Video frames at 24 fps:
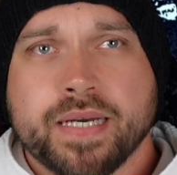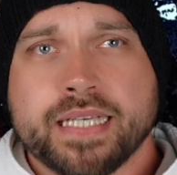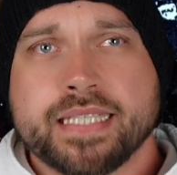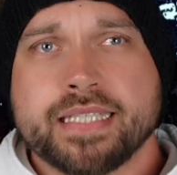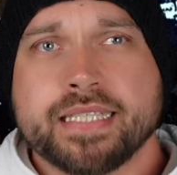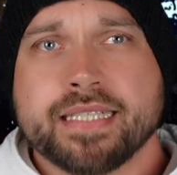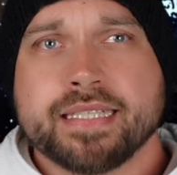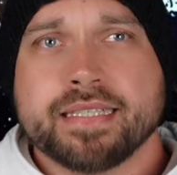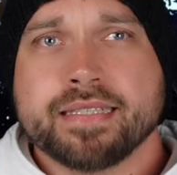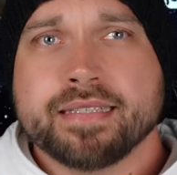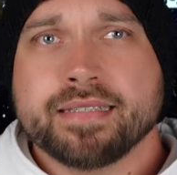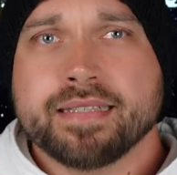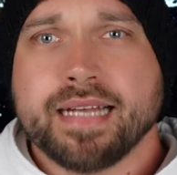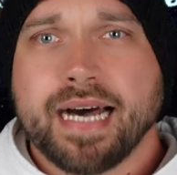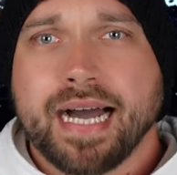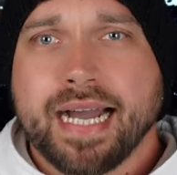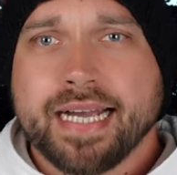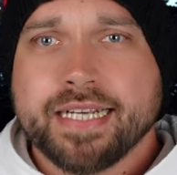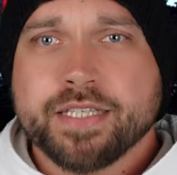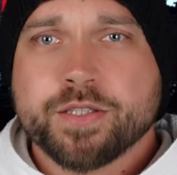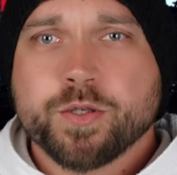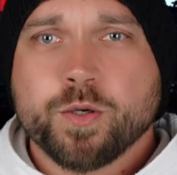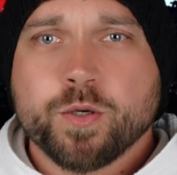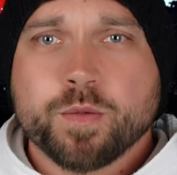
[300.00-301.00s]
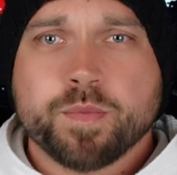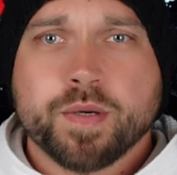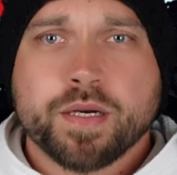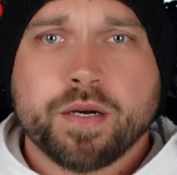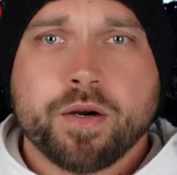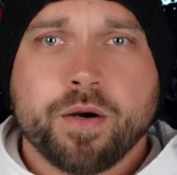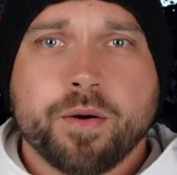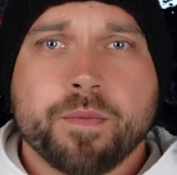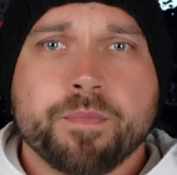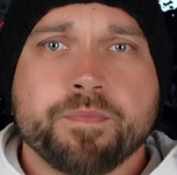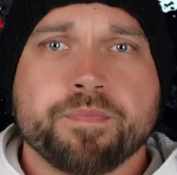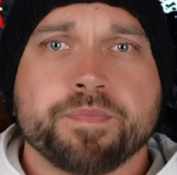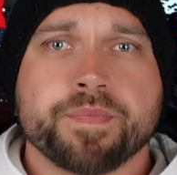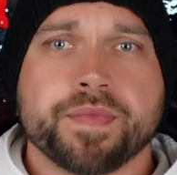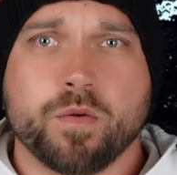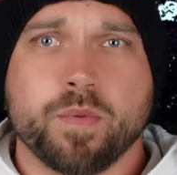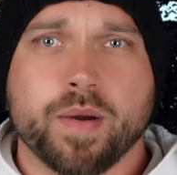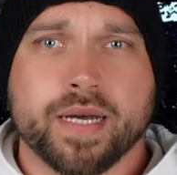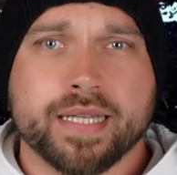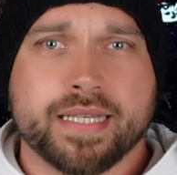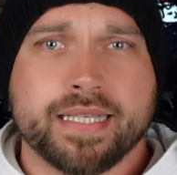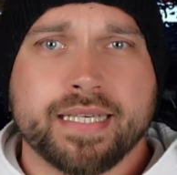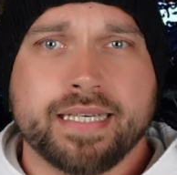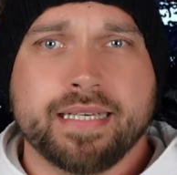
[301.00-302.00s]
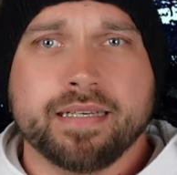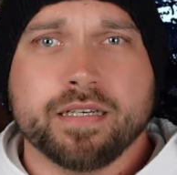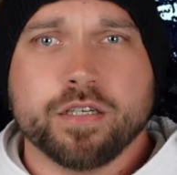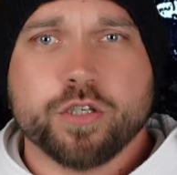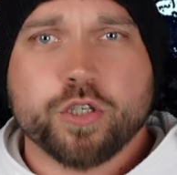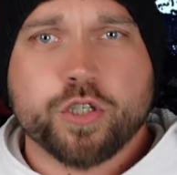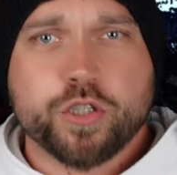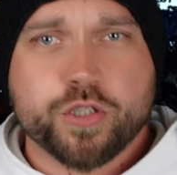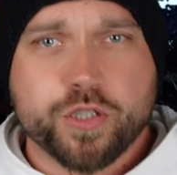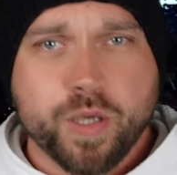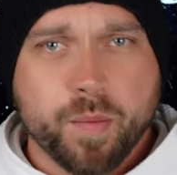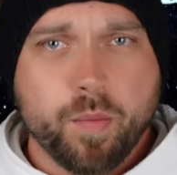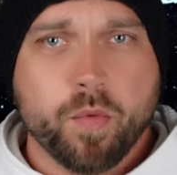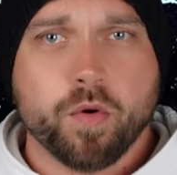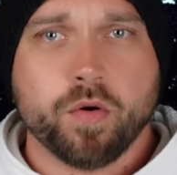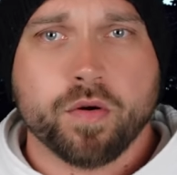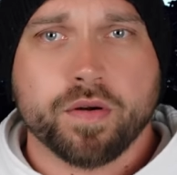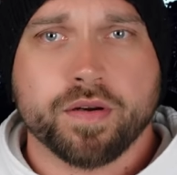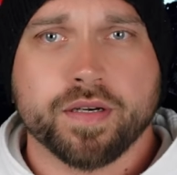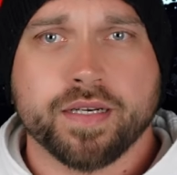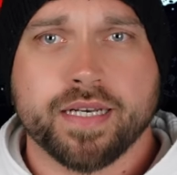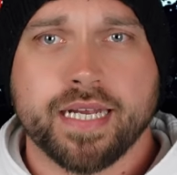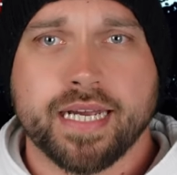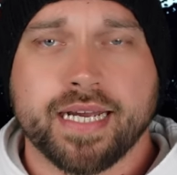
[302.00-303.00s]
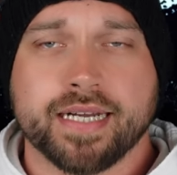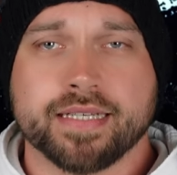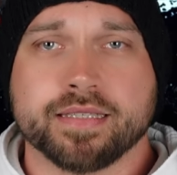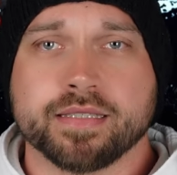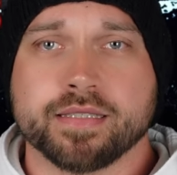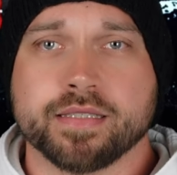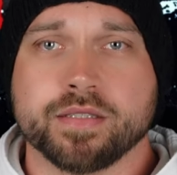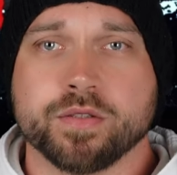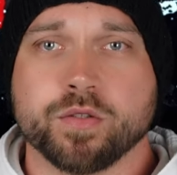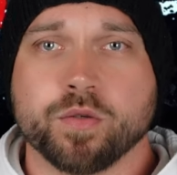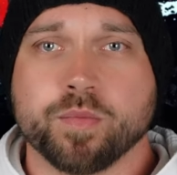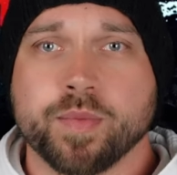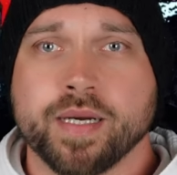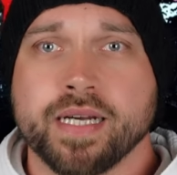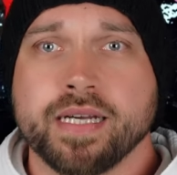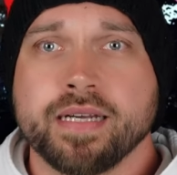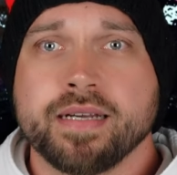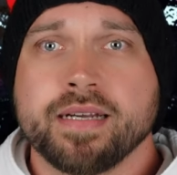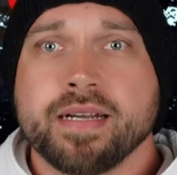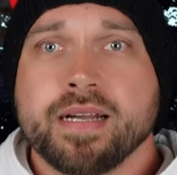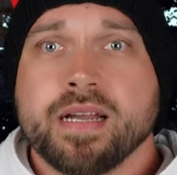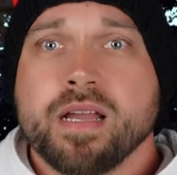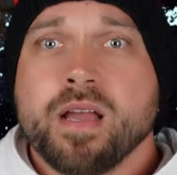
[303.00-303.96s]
besseren Eindruck bekommen über die Stimmung der ganzen Nummer.